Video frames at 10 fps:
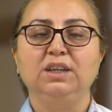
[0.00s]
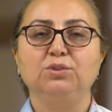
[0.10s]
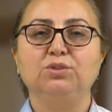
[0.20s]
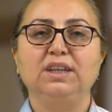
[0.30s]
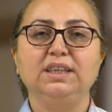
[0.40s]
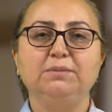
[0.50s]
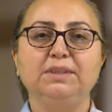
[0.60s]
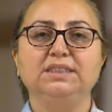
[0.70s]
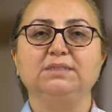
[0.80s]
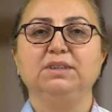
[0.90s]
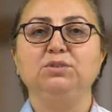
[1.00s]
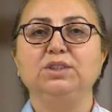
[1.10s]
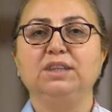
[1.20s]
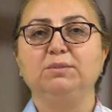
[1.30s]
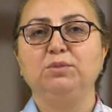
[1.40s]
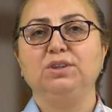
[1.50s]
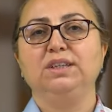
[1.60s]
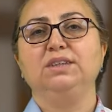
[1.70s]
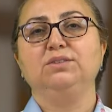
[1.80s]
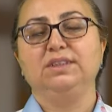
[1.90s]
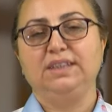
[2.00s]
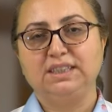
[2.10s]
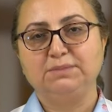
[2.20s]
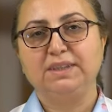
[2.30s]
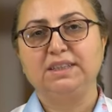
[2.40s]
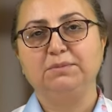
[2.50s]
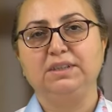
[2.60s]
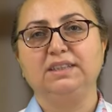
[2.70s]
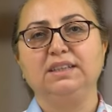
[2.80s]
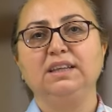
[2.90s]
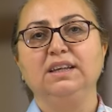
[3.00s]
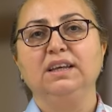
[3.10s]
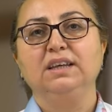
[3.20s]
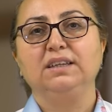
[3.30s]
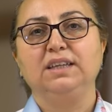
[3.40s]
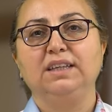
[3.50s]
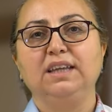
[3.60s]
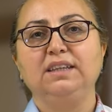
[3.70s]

Yutulan yabancı isimler ülke ve bölgelere göre değişmekle birlikte e,